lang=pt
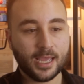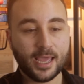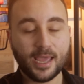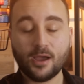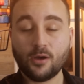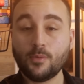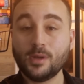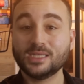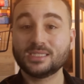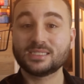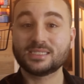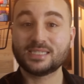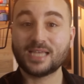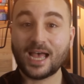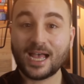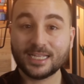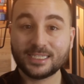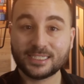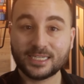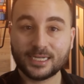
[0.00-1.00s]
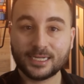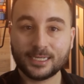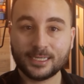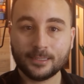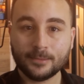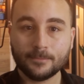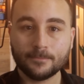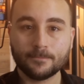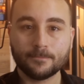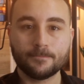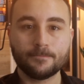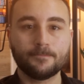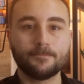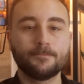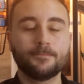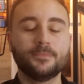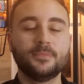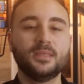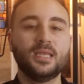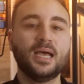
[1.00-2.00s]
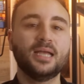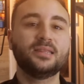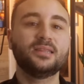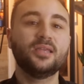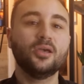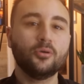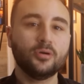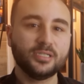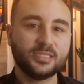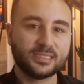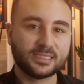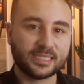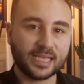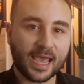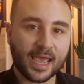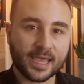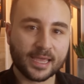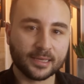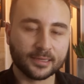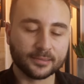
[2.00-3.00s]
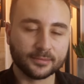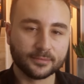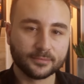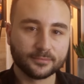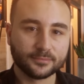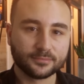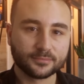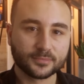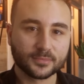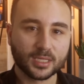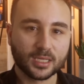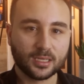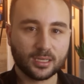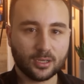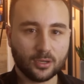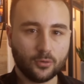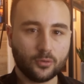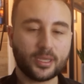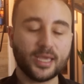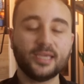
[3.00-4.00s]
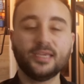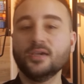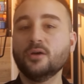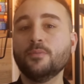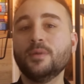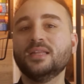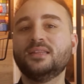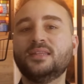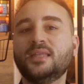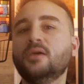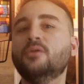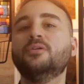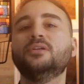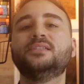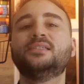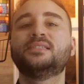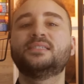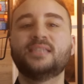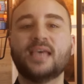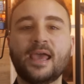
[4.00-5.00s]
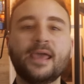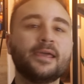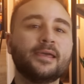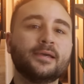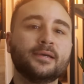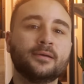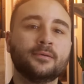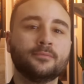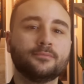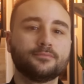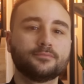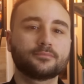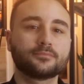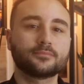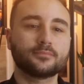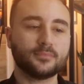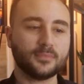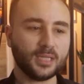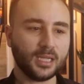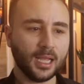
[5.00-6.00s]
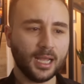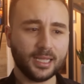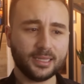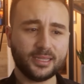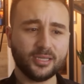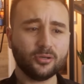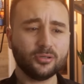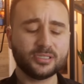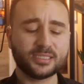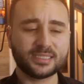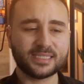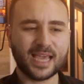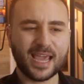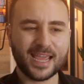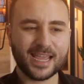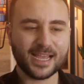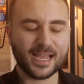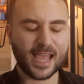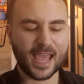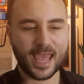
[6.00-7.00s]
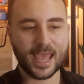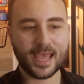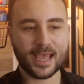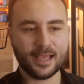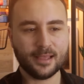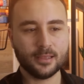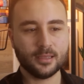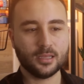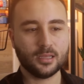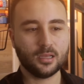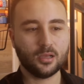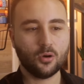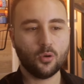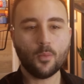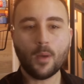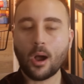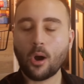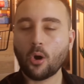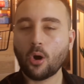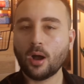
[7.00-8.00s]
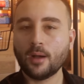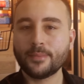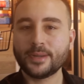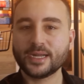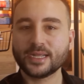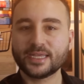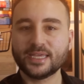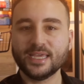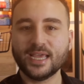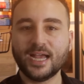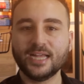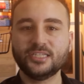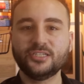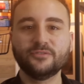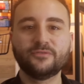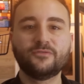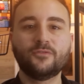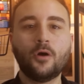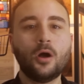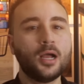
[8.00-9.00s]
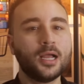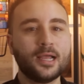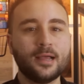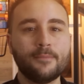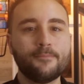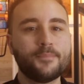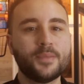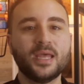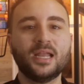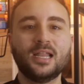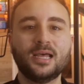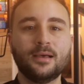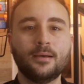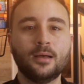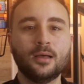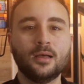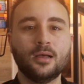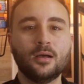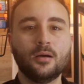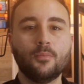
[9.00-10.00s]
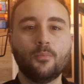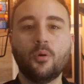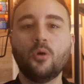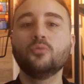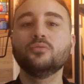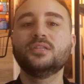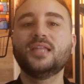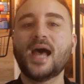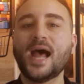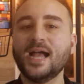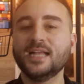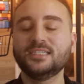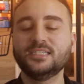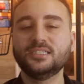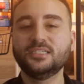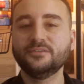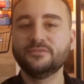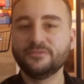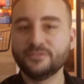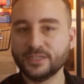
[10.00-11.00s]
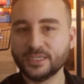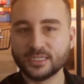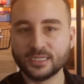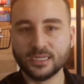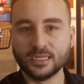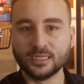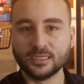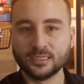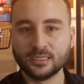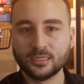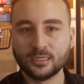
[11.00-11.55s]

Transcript: é uma sátira da Teodiceia. O que é uma Teodiceia? A Teodiceia é uma obra que advoga pela bondade divina,